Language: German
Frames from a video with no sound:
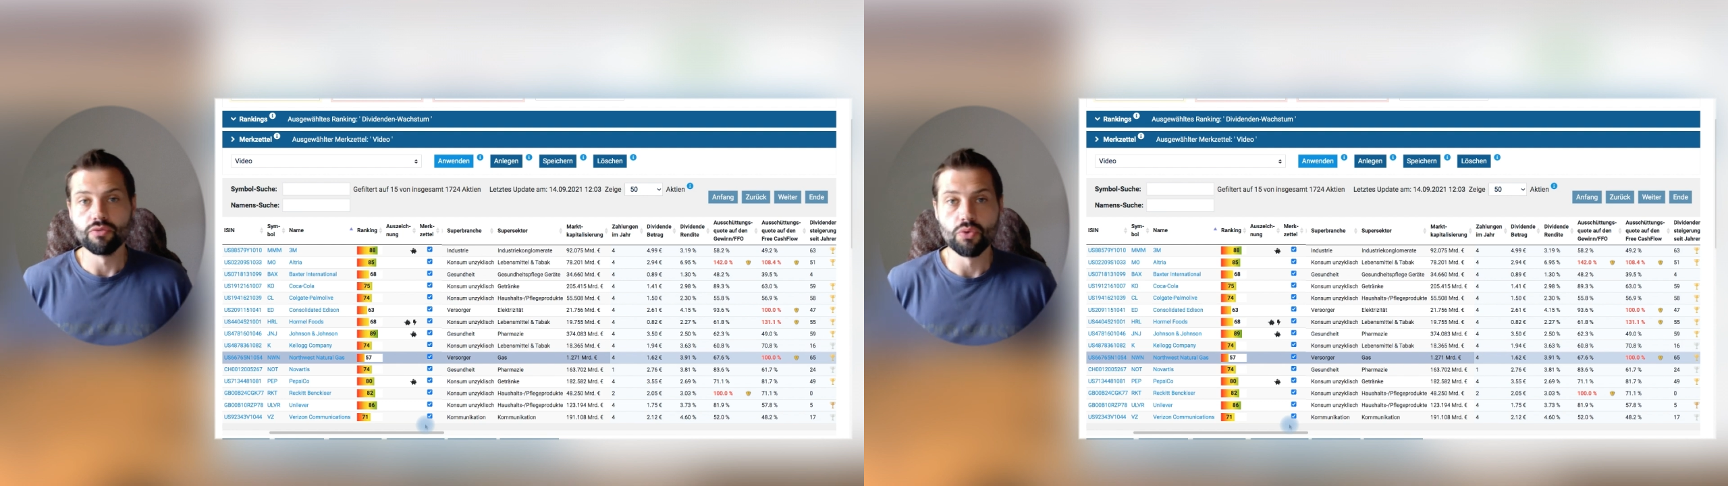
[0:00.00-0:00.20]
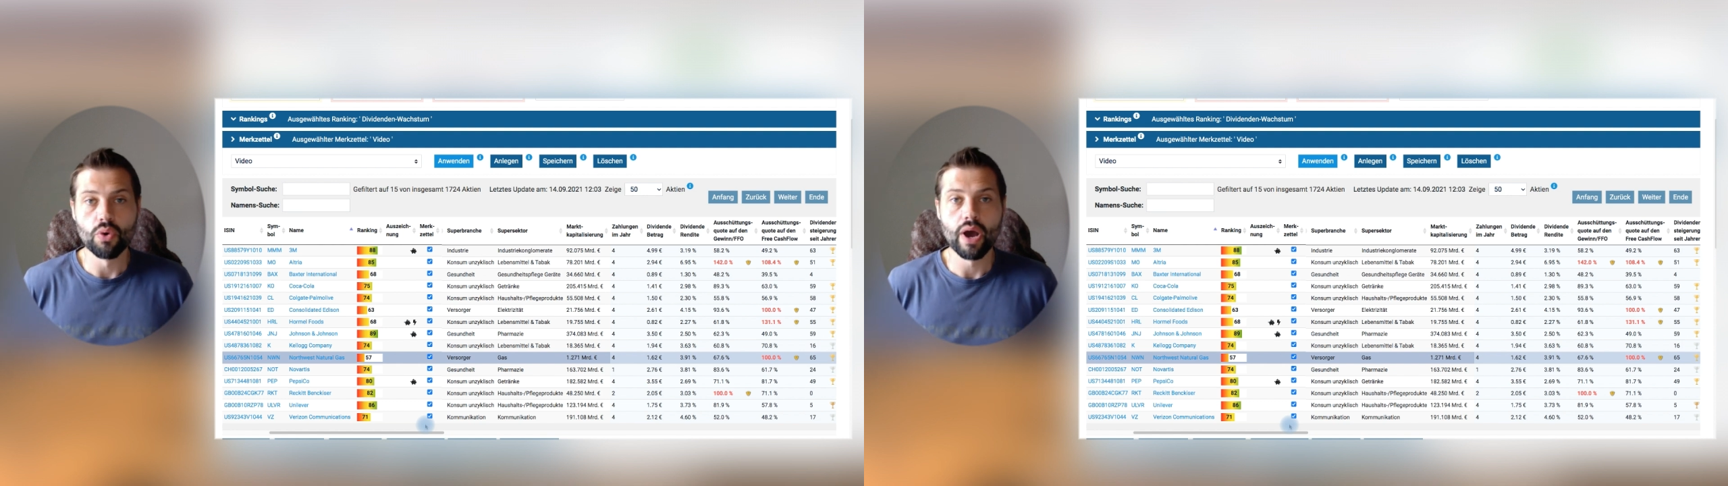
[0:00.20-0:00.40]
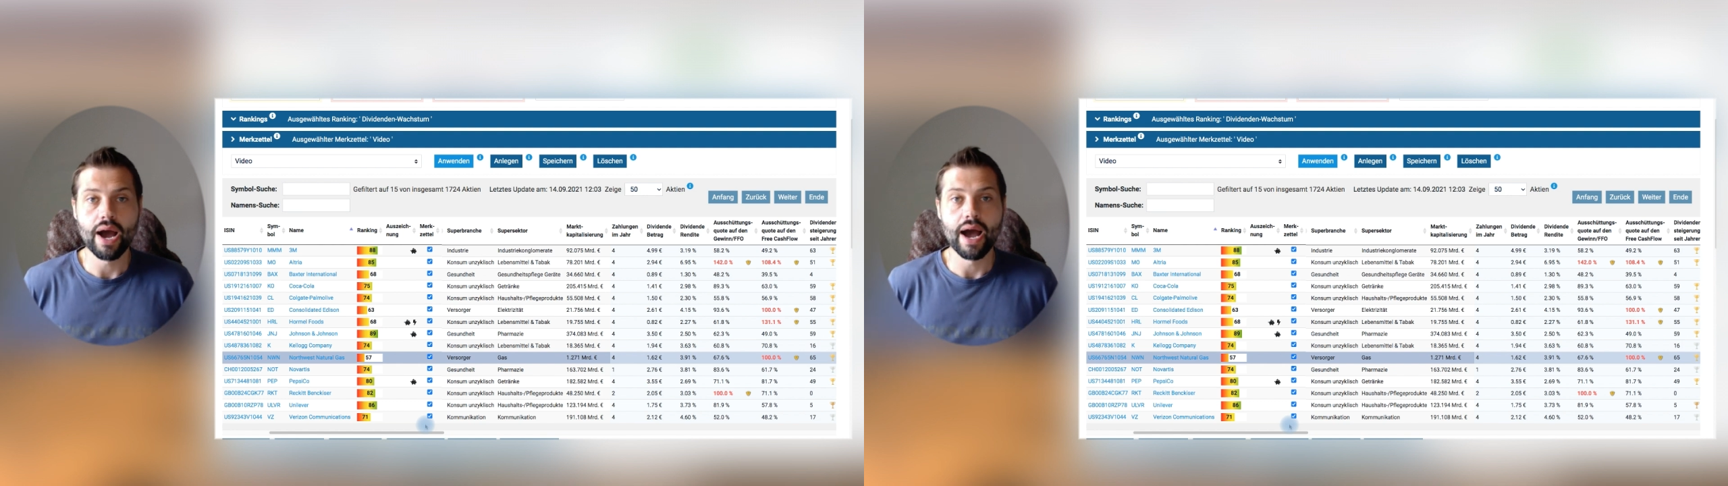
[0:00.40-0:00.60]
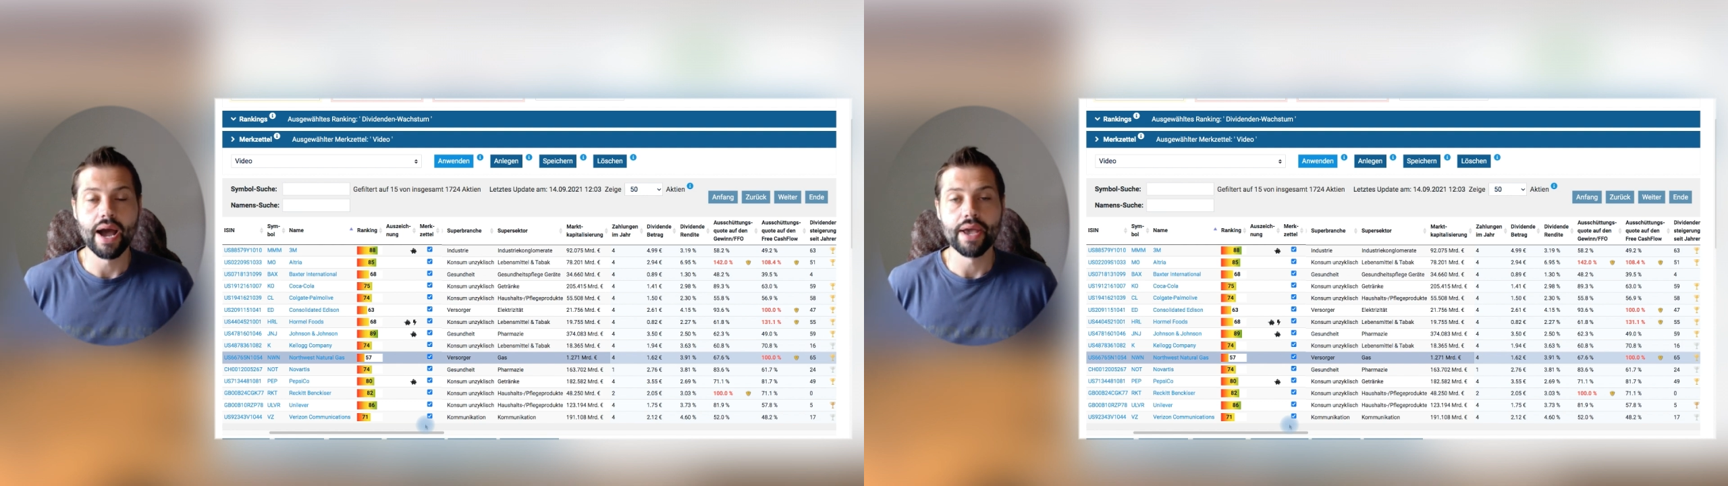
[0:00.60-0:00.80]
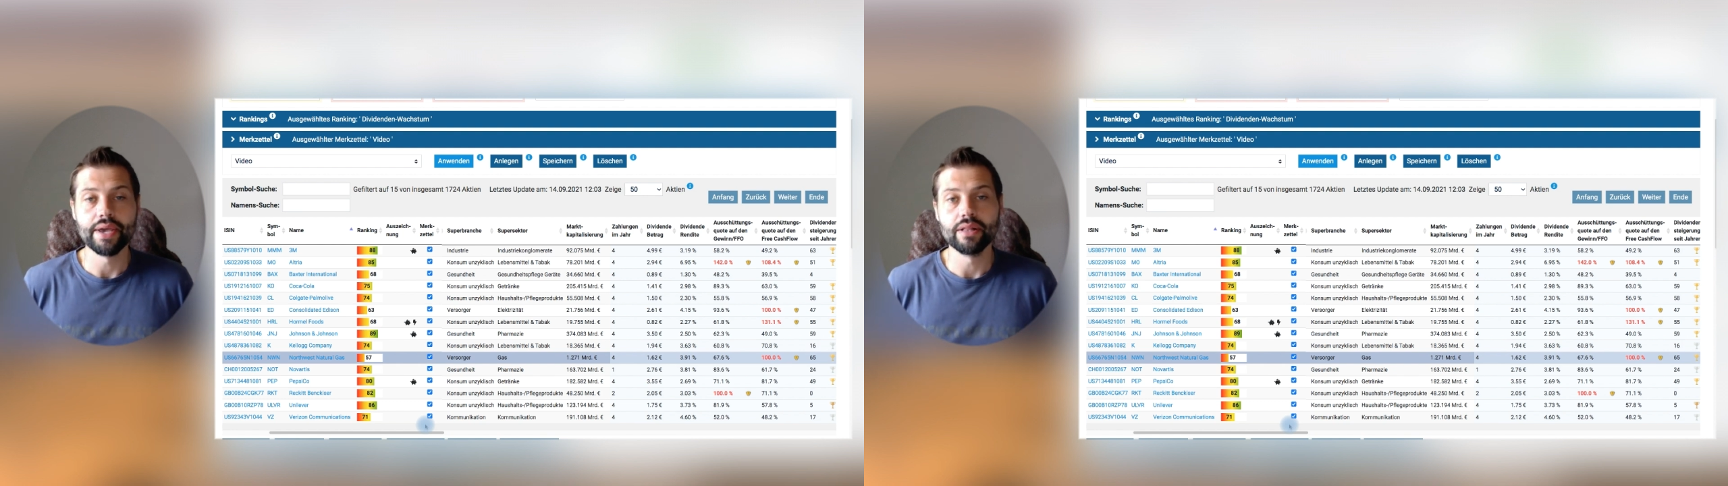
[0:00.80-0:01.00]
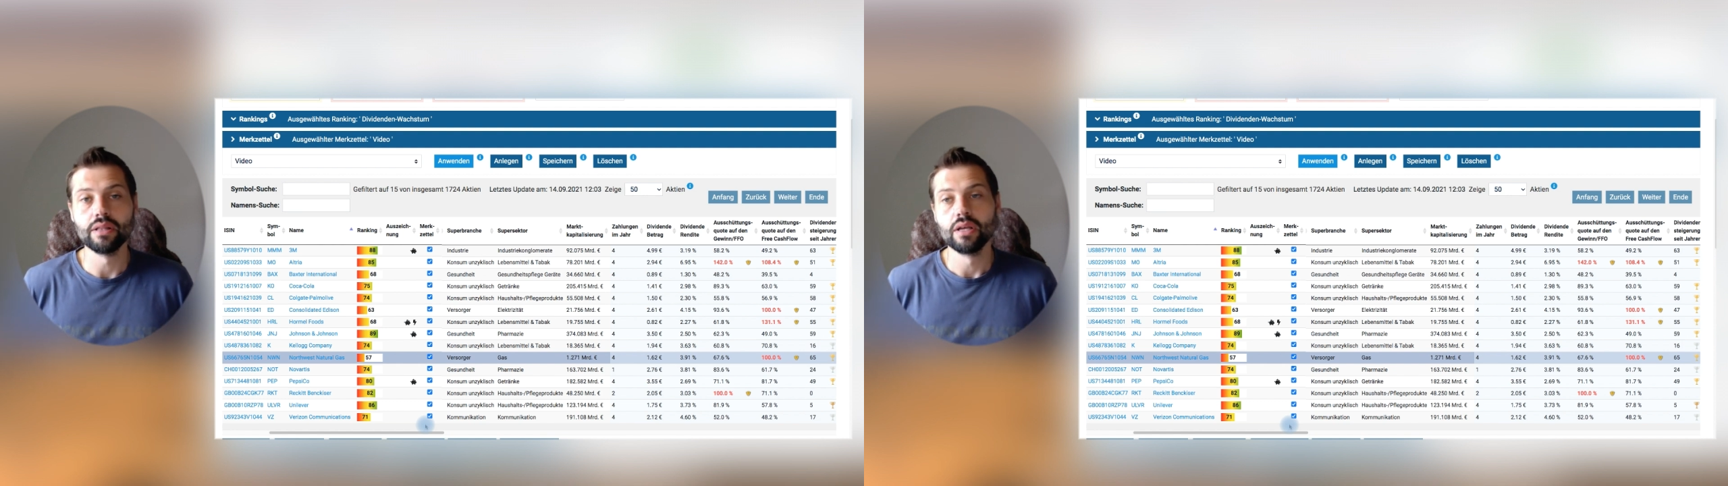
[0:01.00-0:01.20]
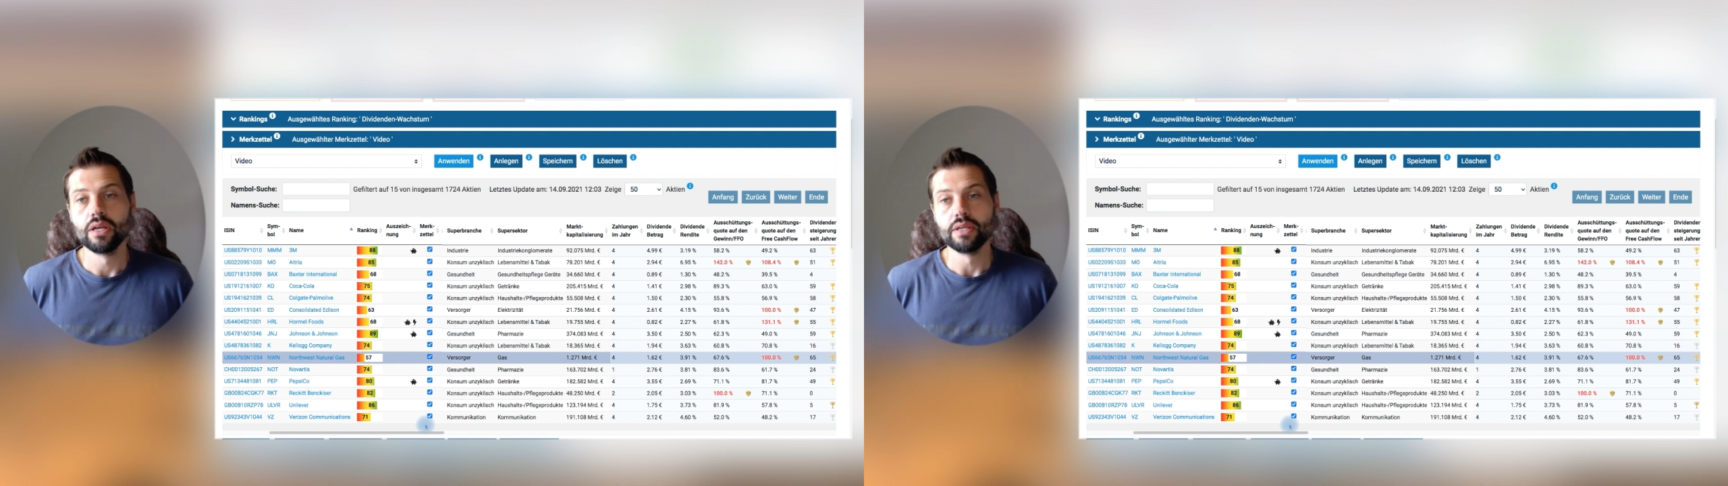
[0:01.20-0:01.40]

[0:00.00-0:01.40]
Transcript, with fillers: für ein,